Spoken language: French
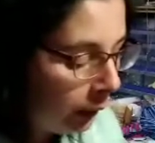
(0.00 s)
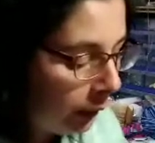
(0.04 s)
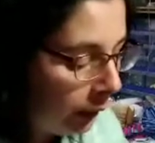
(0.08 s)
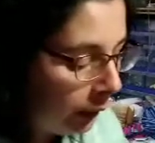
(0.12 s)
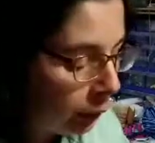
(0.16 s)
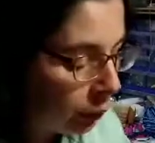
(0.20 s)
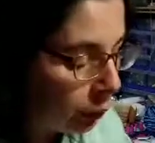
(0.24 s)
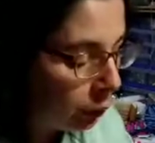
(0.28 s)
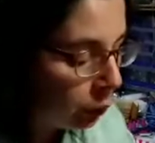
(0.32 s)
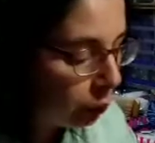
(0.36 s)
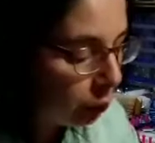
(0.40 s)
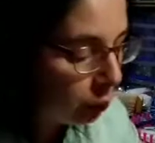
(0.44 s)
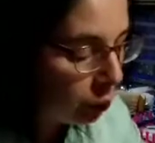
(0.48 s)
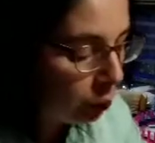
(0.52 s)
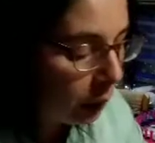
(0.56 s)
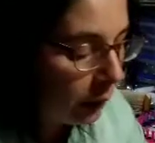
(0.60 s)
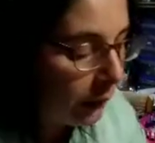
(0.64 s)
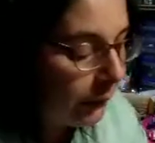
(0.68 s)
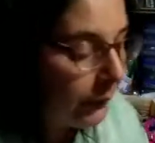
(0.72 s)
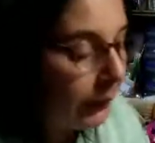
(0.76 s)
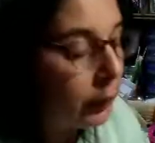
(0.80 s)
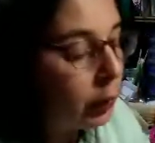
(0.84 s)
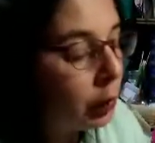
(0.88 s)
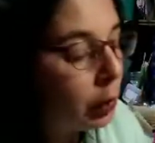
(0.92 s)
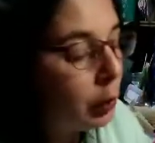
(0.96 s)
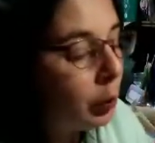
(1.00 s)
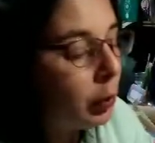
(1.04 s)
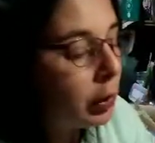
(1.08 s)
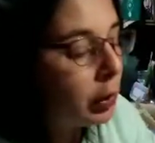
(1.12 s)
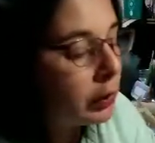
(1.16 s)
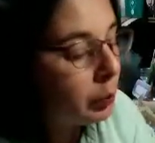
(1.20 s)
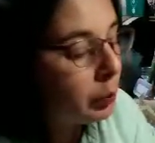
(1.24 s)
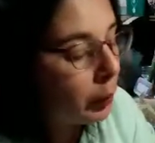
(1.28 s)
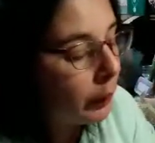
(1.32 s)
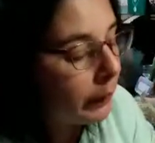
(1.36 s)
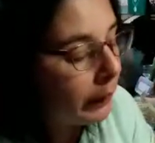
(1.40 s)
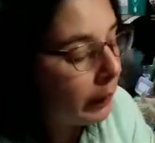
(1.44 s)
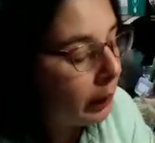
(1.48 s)
et que du coup elle sait que moi
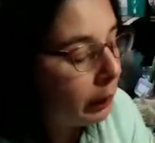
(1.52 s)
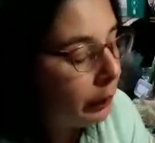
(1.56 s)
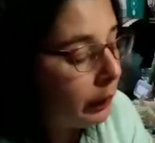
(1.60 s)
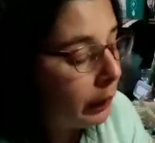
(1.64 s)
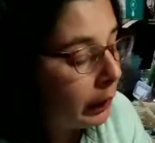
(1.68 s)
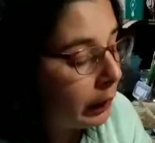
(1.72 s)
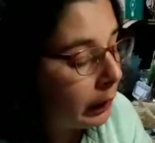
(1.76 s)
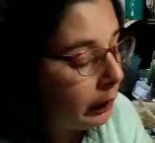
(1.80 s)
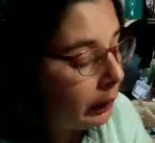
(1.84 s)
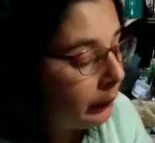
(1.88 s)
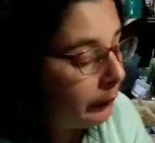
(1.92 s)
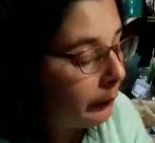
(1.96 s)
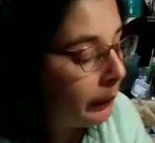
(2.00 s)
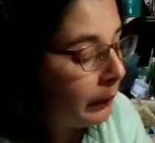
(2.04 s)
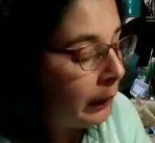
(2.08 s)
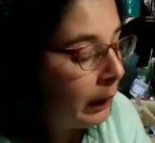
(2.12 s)
je m'en servirai.